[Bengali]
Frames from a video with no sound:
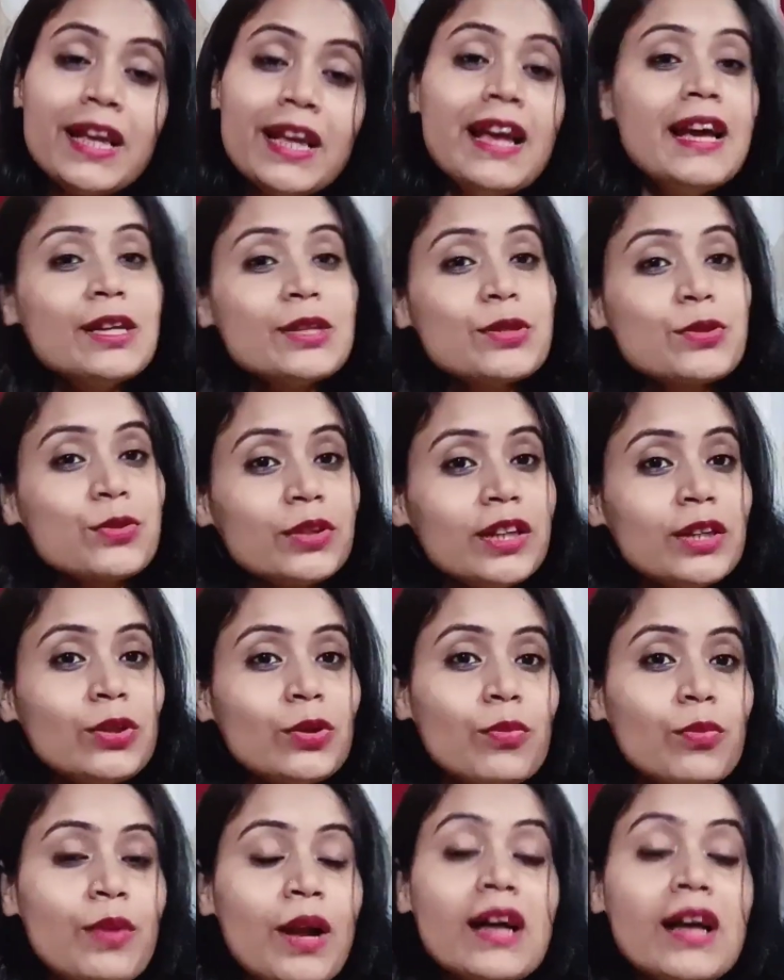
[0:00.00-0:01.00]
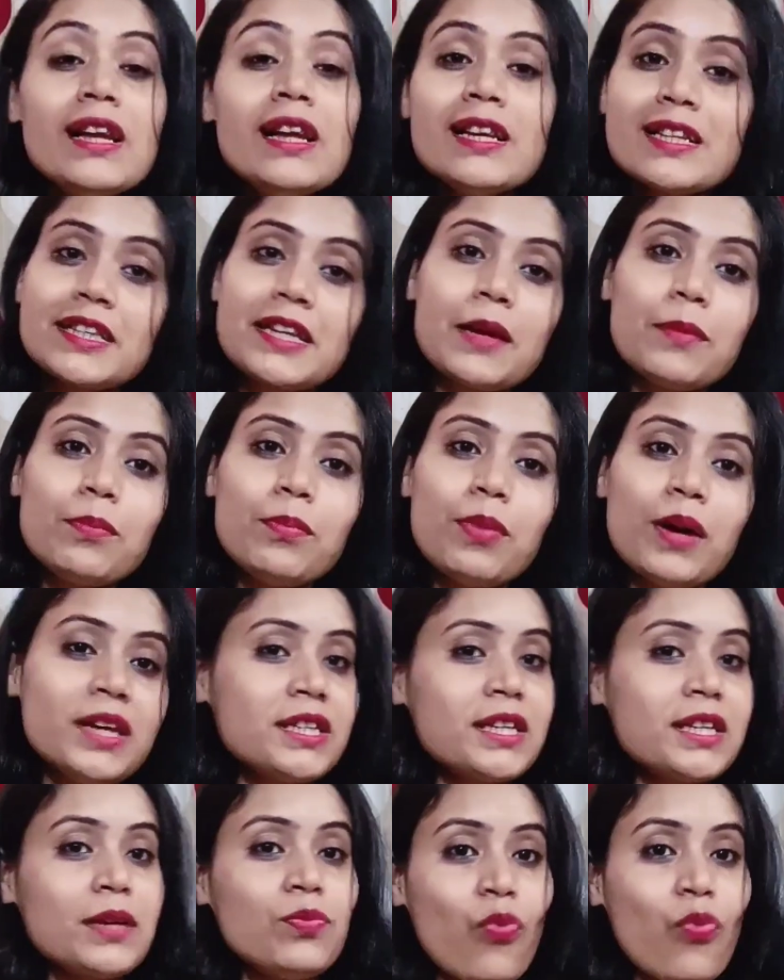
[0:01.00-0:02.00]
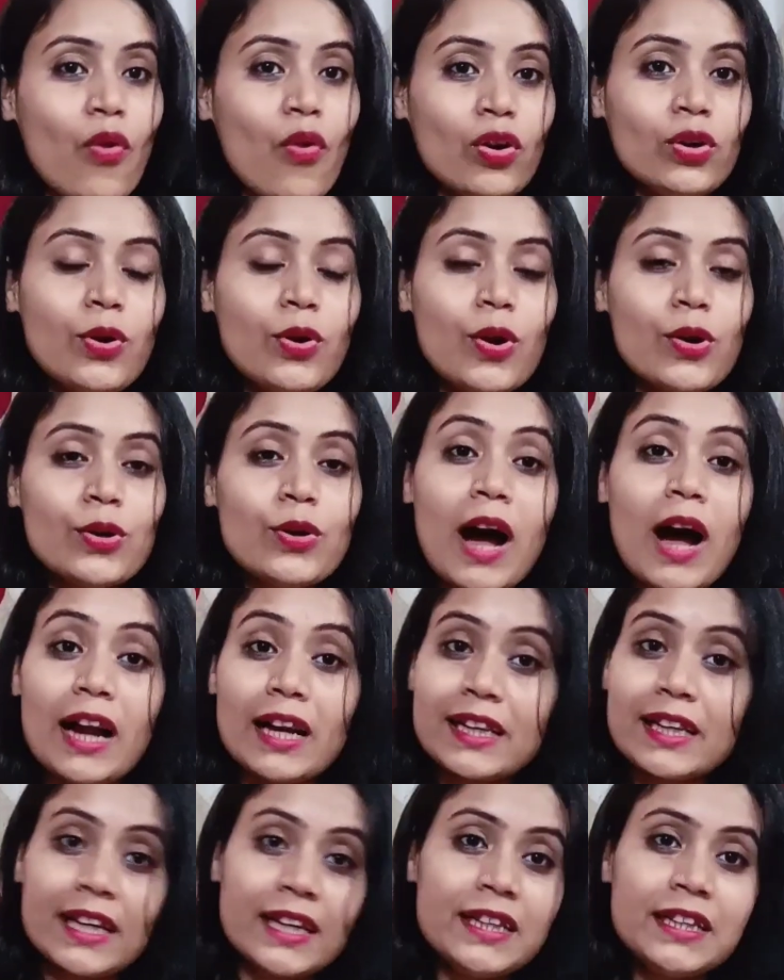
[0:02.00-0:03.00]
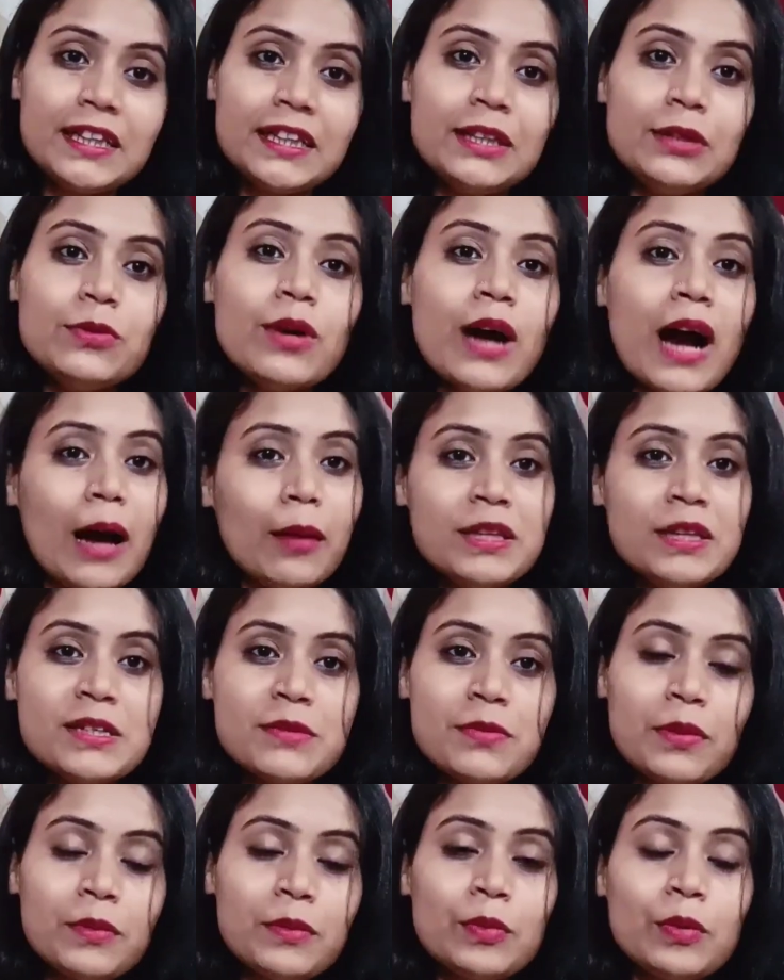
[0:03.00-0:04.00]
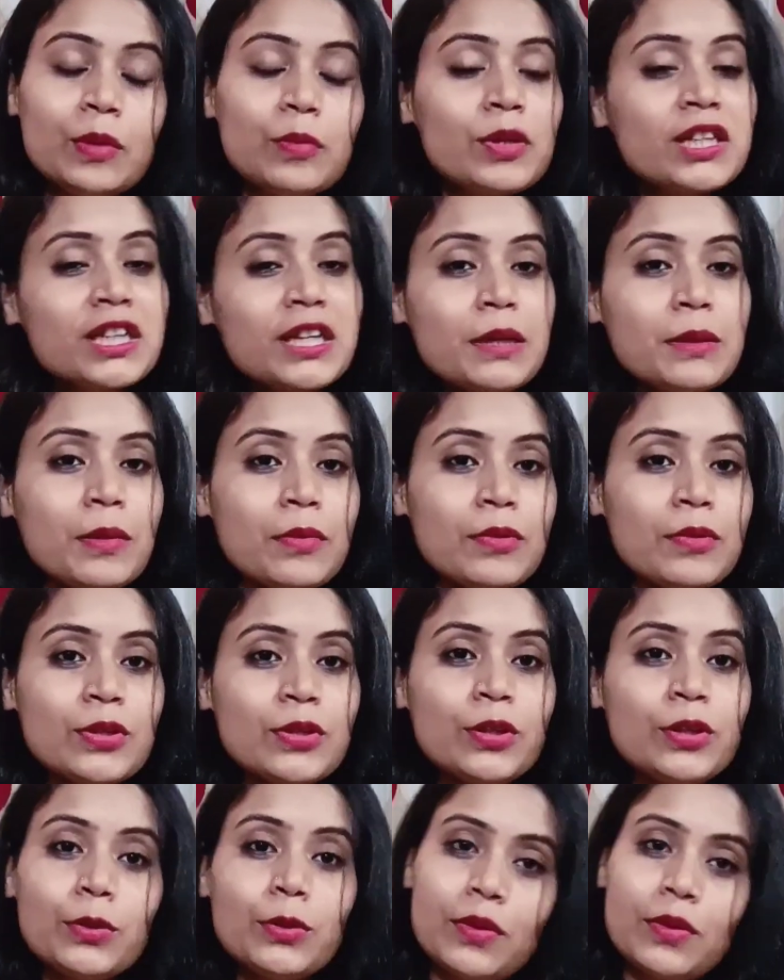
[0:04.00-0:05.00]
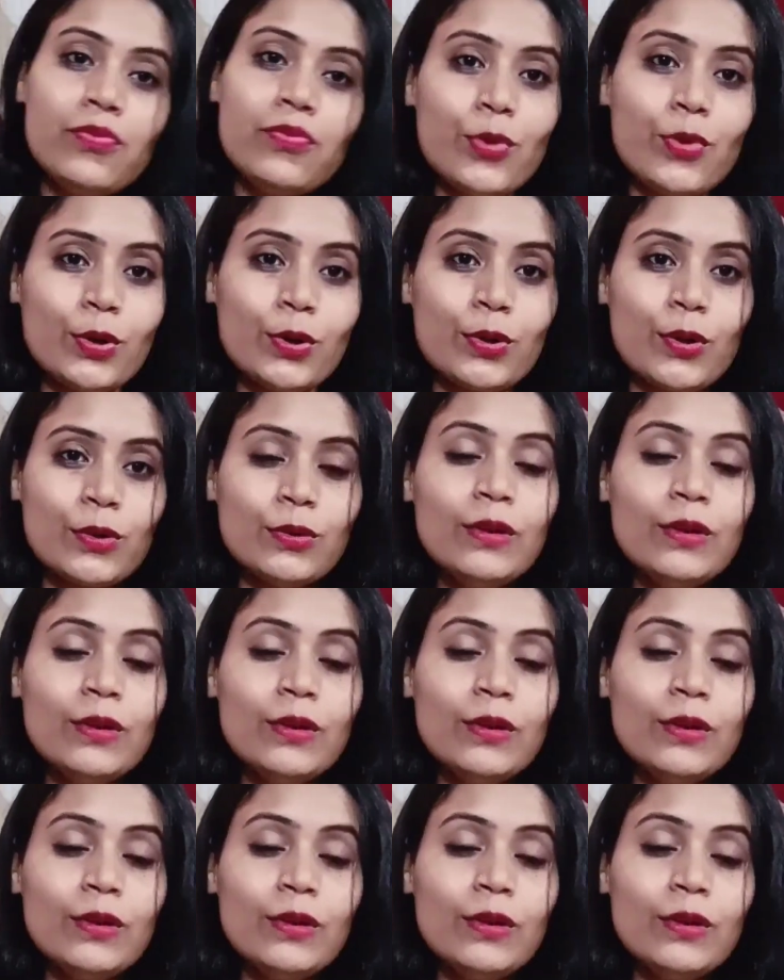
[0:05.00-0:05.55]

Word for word: যদি তোমরা স্টেপ বাই স্টেপ ফলো করো আর কন্টিনিউ আমি যেভাবে বলবো সেভাবে যদি তোমরা ফলো করো